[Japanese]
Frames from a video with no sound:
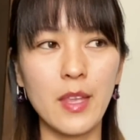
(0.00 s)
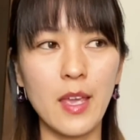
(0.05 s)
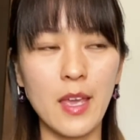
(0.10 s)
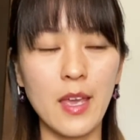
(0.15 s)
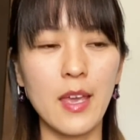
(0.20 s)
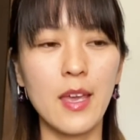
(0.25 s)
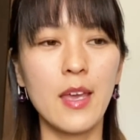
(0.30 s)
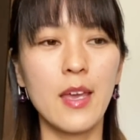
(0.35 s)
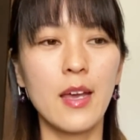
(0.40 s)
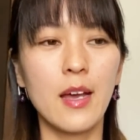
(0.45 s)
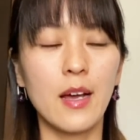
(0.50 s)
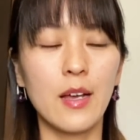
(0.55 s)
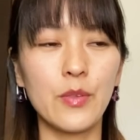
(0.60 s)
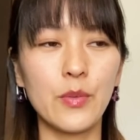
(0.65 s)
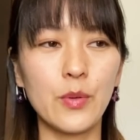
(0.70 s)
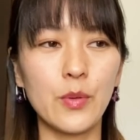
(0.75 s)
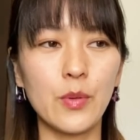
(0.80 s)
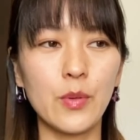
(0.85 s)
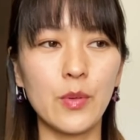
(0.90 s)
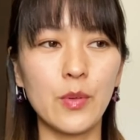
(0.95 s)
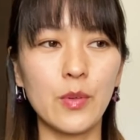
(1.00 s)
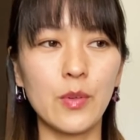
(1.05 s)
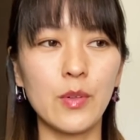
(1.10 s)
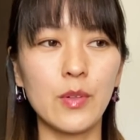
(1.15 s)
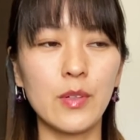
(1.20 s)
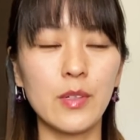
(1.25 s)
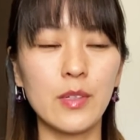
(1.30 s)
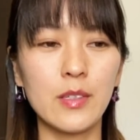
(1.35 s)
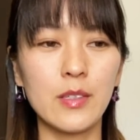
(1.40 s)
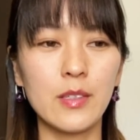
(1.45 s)
で、あ
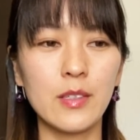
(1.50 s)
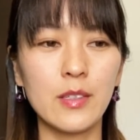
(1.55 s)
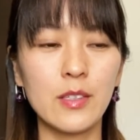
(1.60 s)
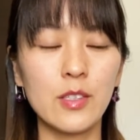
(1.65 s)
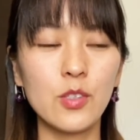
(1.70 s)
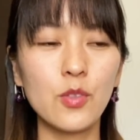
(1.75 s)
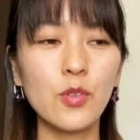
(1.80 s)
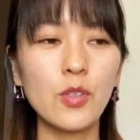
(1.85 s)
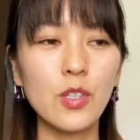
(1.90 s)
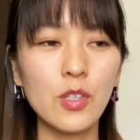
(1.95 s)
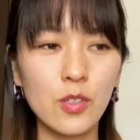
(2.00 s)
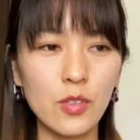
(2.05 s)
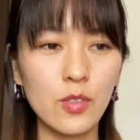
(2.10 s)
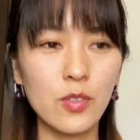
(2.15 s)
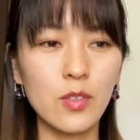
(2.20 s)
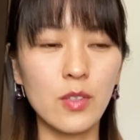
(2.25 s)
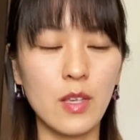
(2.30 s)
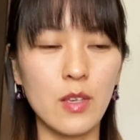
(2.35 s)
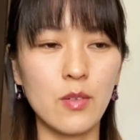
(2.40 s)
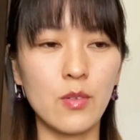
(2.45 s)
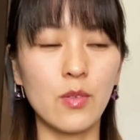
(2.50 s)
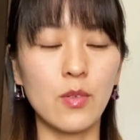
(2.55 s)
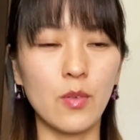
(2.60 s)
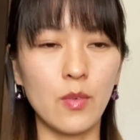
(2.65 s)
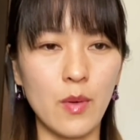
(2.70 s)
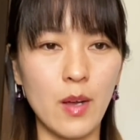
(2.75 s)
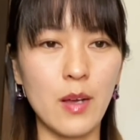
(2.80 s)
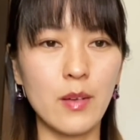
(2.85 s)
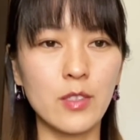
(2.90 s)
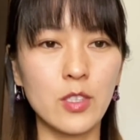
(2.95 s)
の人によるっていう
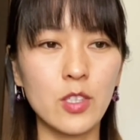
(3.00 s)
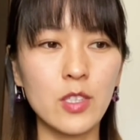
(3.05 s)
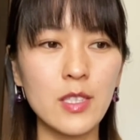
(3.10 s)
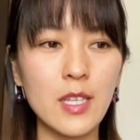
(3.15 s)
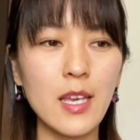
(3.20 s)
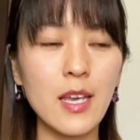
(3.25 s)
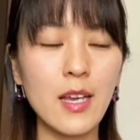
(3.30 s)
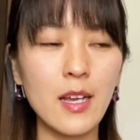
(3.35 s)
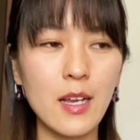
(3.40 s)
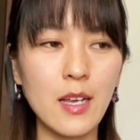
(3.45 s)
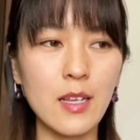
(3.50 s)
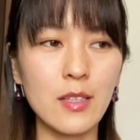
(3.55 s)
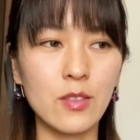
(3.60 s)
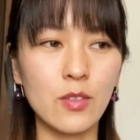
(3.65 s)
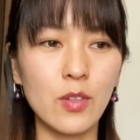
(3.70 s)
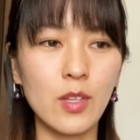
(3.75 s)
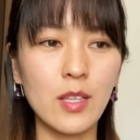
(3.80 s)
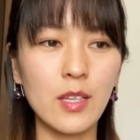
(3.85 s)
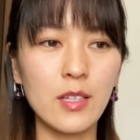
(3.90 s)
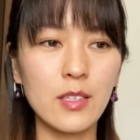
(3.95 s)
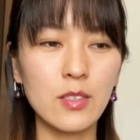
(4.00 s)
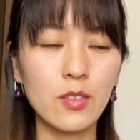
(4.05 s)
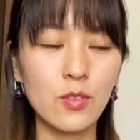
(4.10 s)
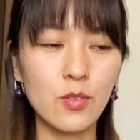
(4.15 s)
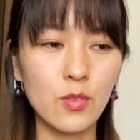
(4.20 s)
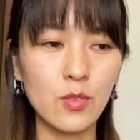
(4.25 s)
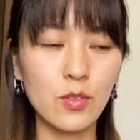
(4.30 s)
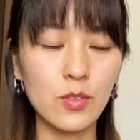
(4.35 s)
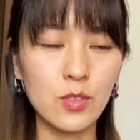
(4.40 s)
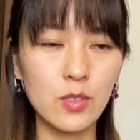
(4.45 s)
のは、女性がどれだけそ
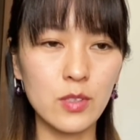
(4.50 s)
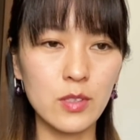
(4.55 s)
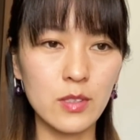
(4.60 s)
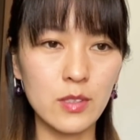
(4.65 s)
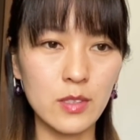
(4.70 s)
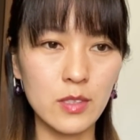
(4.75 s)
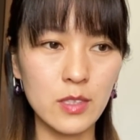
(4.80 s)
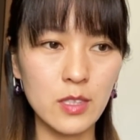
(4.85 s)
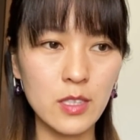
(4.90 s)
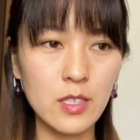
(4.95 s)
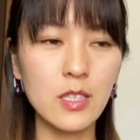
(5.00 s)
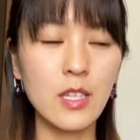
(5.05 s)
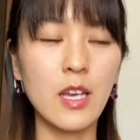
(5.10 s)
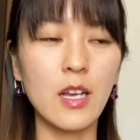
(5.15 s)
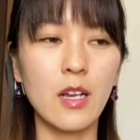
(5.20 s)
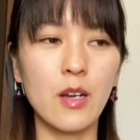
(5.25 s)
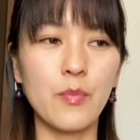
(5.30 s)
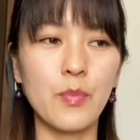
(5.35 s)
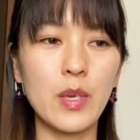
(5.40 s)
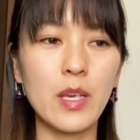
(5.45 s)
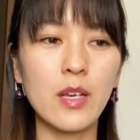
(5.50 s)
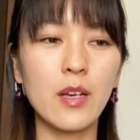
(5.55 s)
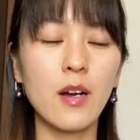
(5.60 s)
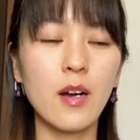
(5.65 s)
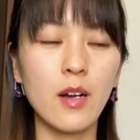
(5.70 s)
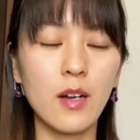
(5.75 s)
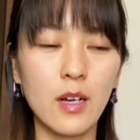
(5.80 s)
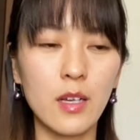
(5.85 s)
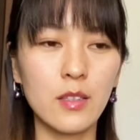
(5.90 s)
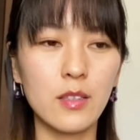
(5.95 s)
の、室内が敏
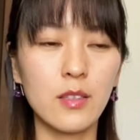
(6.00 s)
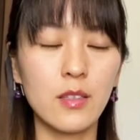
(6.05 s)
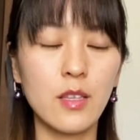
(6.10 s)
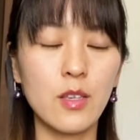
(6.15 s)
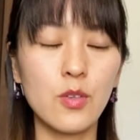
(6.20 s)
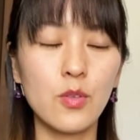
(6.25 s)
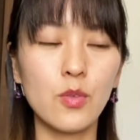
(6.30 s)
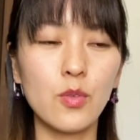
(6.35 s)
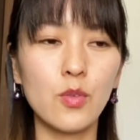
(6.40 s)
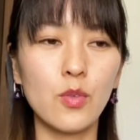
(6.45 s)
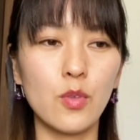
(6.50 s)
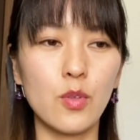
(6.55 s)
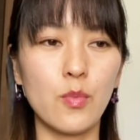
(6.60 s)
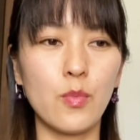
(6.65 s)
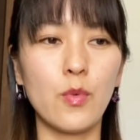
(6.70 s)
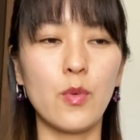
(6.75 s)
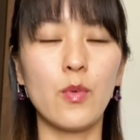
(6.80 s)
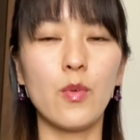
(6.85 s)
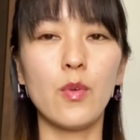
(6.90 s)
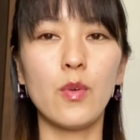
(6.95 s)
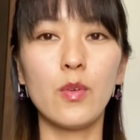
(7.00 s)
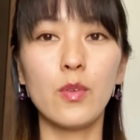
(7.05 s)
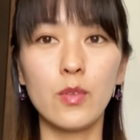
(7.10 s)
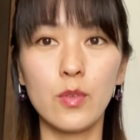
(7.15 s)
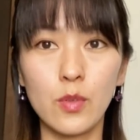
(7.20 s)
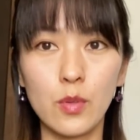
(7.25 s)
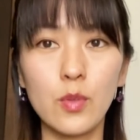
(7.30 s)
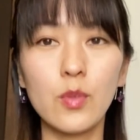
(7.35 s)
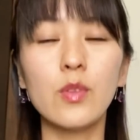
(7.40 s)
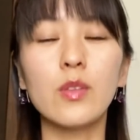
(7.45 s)
感かっていうのにも
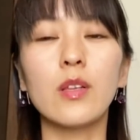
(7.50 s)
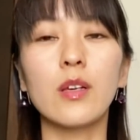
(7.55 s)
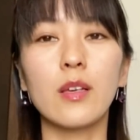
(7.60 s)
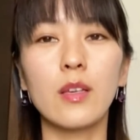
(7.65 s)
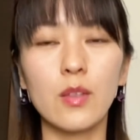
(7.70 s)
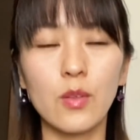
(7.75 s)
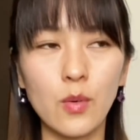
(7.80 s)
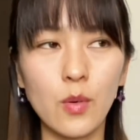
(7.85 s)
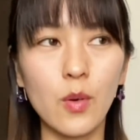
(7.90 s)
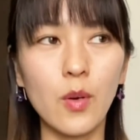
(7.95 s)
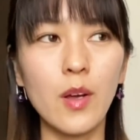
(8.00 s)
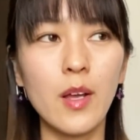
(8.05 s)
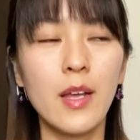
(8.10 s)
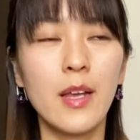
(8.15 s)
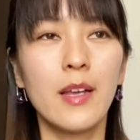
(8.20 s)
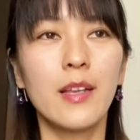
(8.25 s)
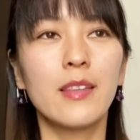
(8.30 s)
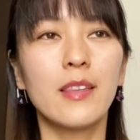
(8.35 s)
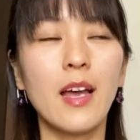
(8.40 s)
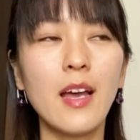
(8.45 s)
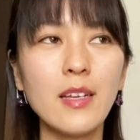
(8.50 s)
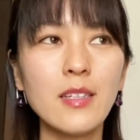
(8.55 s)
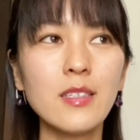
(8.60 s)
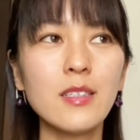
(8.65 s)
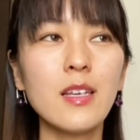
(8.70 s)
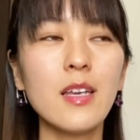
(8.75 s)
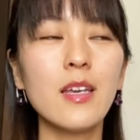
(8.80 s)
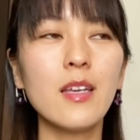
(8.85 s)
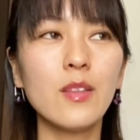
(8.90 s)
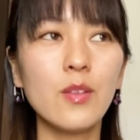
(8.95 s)
よるんだけど、男
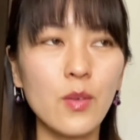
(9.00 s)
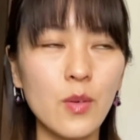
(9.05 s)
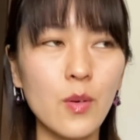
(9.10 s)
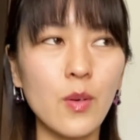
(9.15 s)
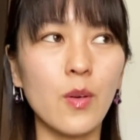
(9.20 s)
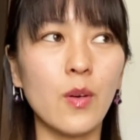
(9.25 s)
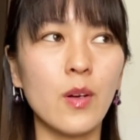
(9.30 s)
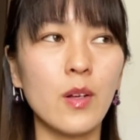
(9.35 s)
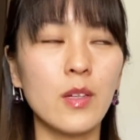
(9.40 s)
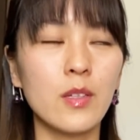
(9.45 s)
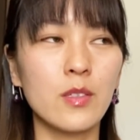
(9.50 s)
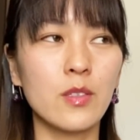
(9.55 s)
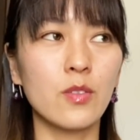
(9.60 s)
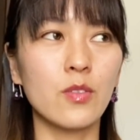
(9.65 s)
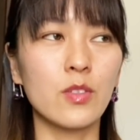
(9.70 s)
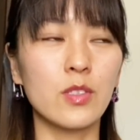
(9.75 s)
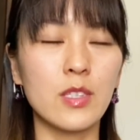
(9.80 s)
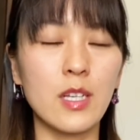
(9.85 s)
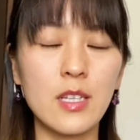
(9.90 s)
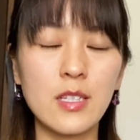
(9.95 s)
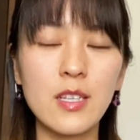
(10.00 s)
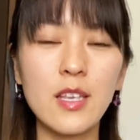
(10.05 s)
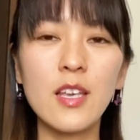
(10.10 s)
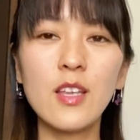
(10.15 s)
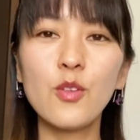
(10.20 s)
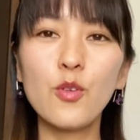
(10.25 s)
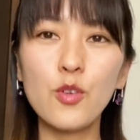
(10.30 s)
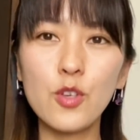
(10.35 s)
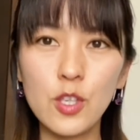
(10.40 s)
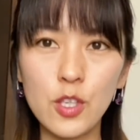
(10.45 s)
性のその射
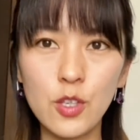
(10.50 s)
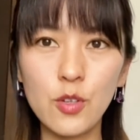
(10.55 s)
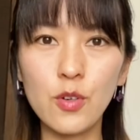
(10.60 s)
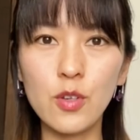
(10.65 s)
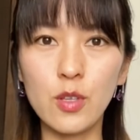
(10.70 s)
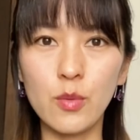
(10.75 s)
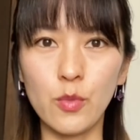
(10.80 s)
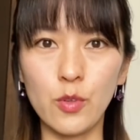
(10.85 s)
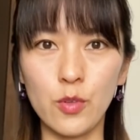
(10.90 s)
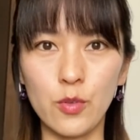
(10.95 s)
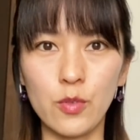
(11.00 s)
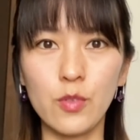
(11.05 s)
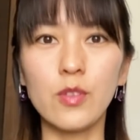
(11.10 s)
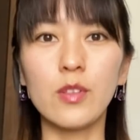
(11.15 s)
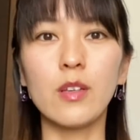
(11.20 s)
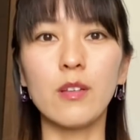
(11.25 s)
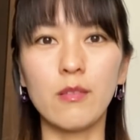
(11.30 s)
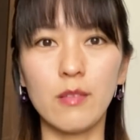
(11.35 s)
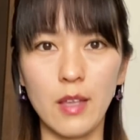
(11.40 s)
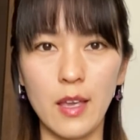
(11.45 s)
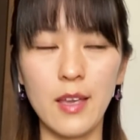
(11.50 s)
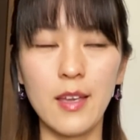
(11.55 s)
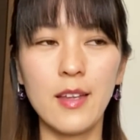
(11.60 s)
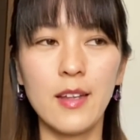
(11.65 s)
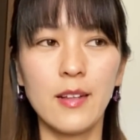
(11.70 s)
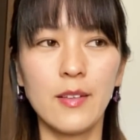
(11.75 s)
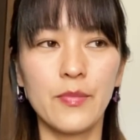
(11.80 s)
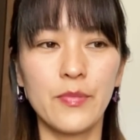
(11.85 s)
精の勢いにもよるんだよね。